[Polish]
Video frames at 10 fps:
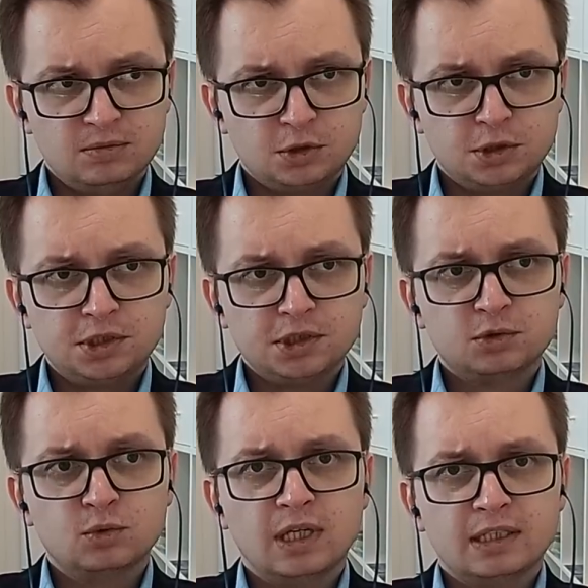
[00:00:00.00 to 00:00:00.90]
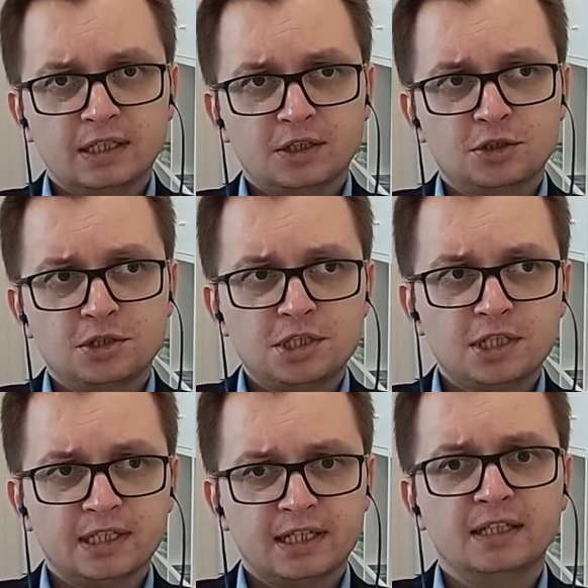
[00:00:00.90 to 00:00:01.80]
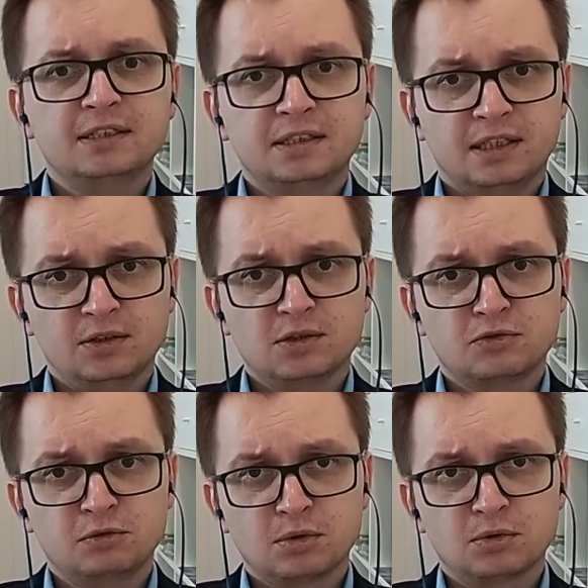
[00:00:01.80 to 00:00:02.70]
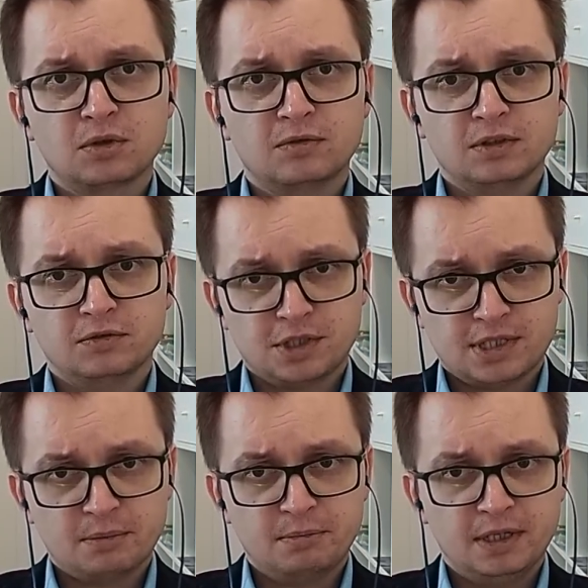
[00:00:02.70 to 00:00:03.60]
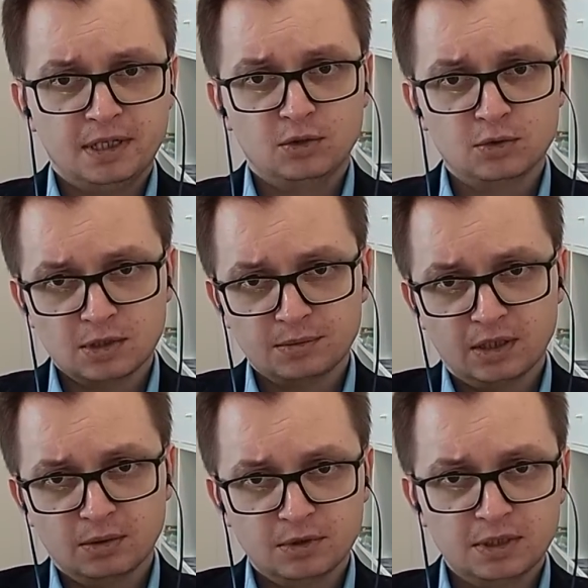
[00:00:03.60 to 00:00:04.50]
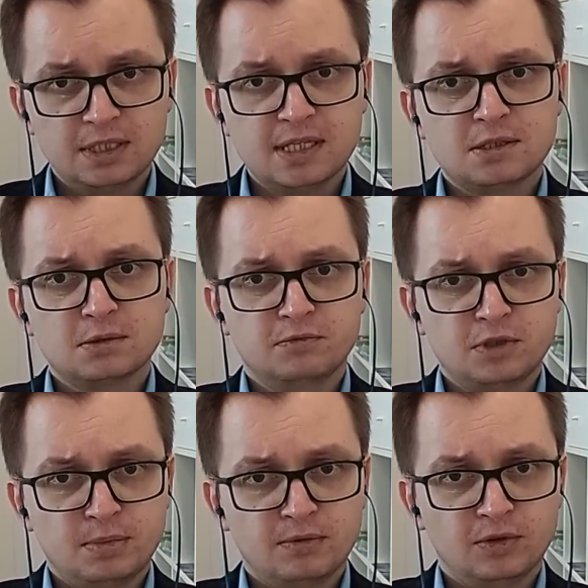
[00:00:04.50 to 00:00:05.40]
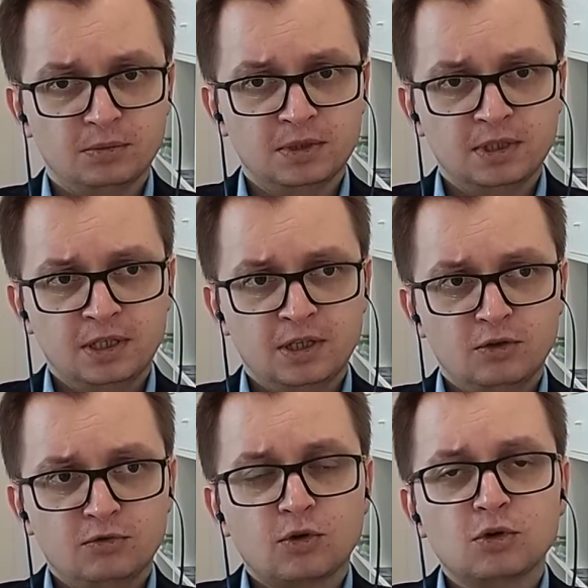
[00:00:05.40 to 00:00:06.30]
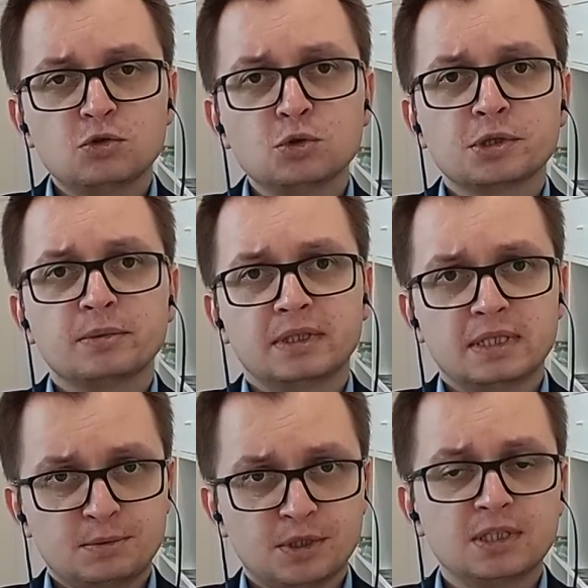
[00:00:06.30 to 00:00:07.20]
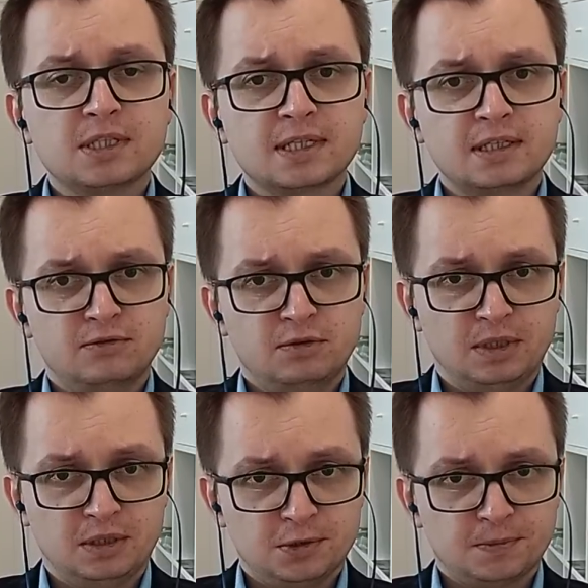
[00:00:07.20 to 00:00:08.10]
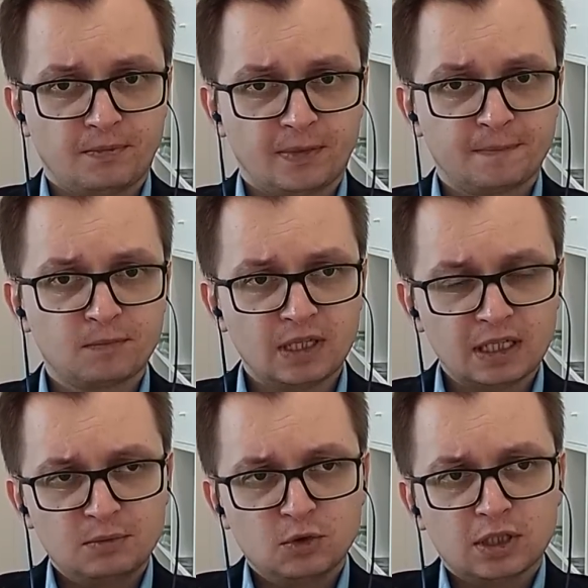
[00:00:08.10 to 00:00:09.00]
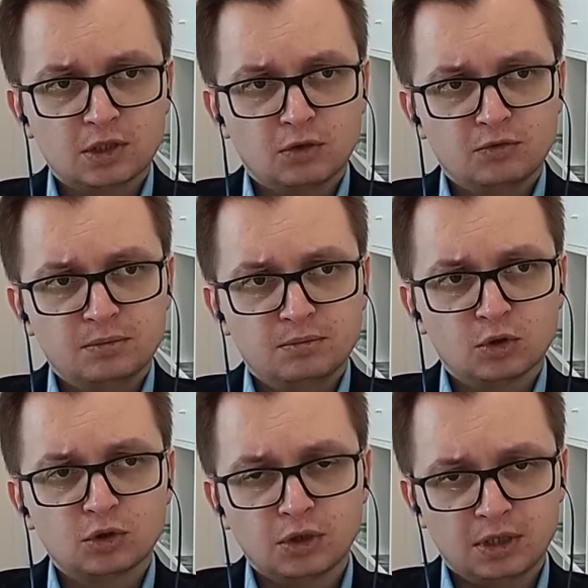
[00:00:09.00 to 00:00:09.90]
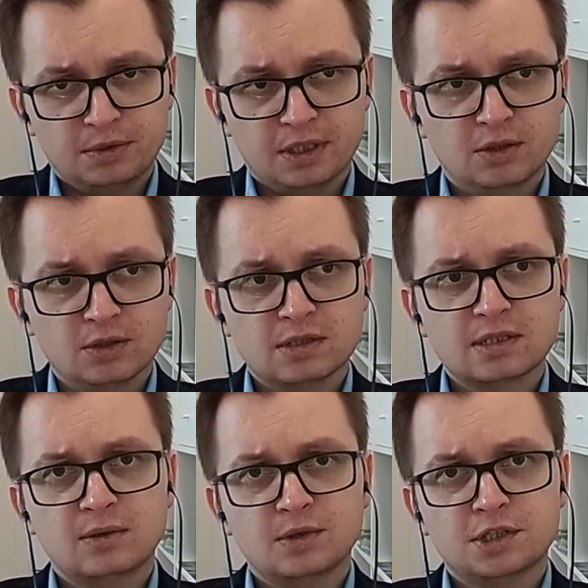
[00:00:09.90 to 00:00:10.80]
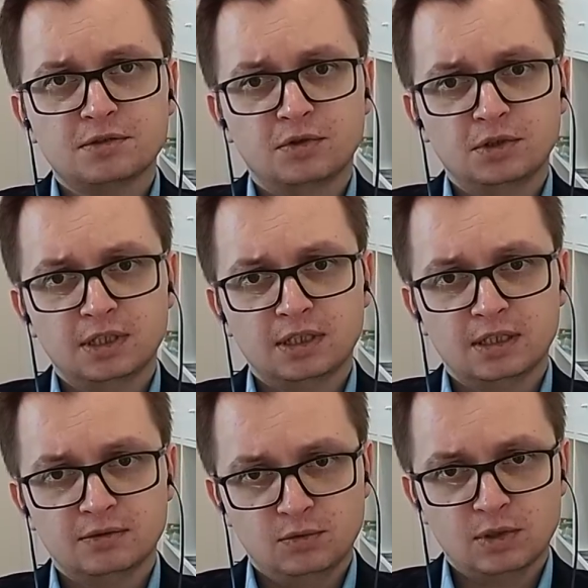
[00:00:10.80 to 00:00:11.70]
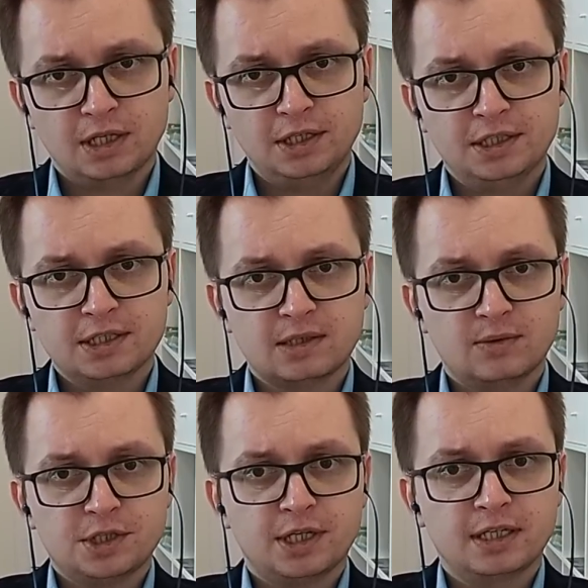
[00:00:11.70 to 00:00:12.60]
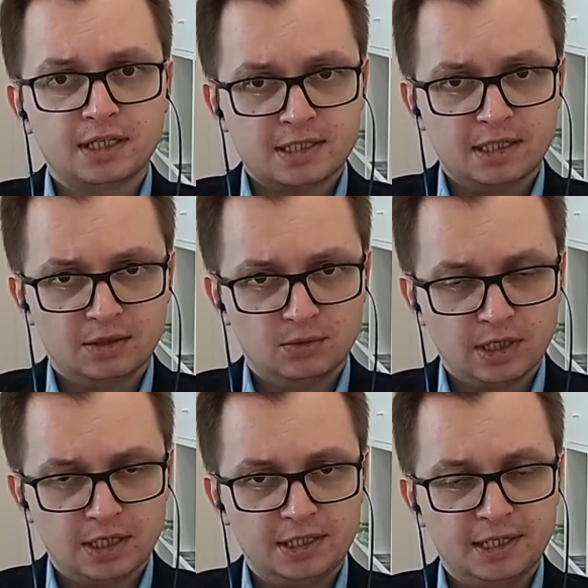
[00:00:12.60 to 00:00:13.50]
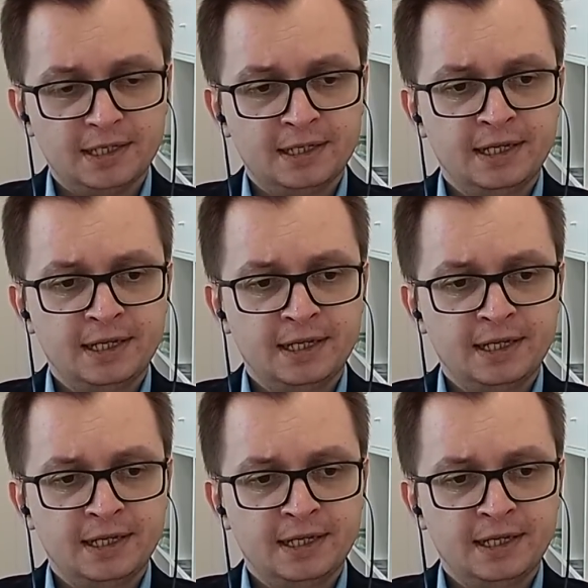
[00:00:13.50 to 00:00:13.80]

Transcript: 30 latach życia na kredyt tego, co wyprodukowano w czasach PRL-u z tą taką modernizacją wyspową, w końcu trzeba ten sprzęt niestety wymienić. Takim dodatkowym motorem tego stała się wojna w Ukrainie, stała się agresja na Ukrainę